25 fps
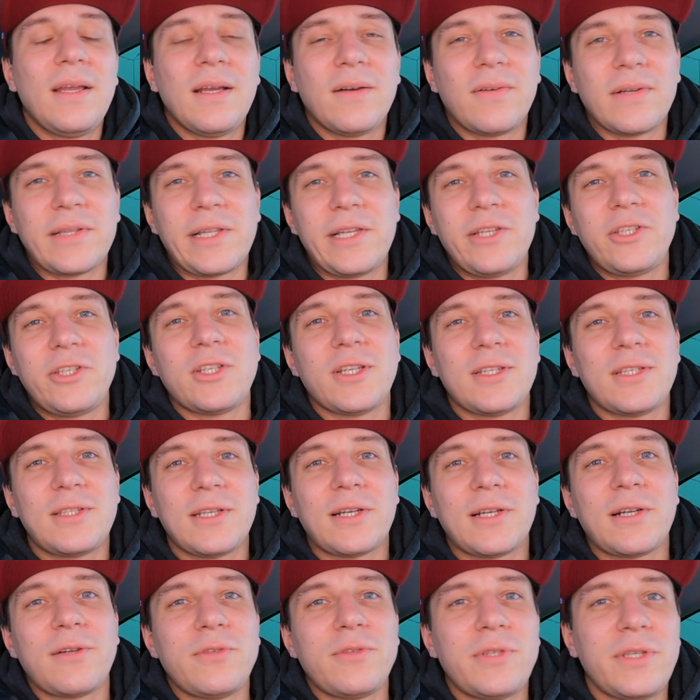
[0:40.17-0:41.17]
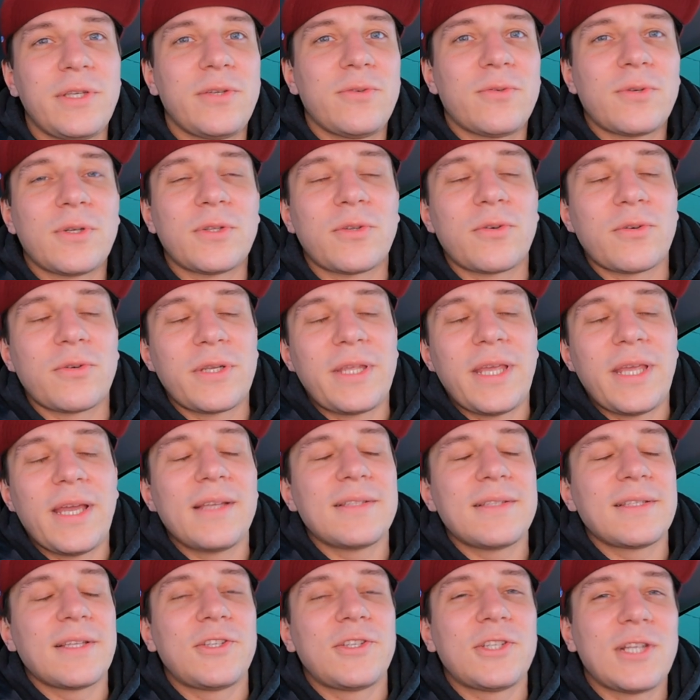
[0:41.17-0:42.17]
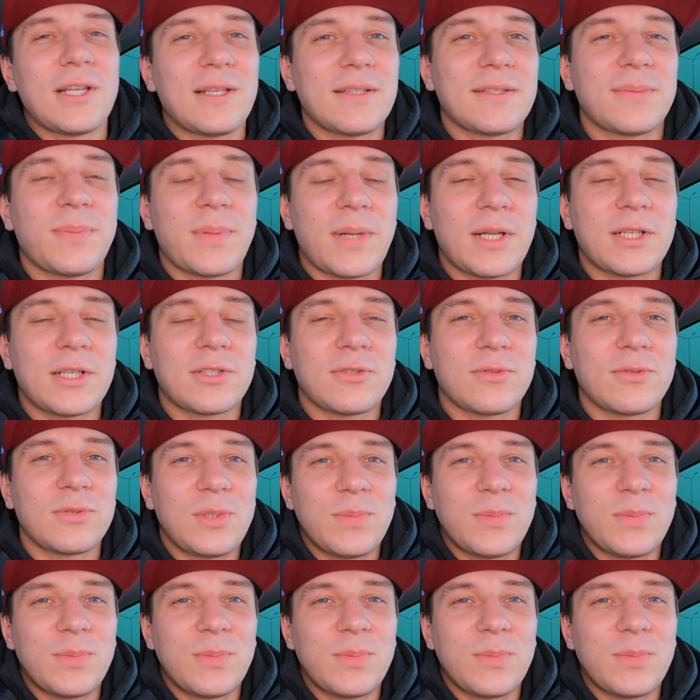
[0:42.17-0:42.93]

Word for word: В отличие от тех людей, у которых я изначально изначально спрашивал,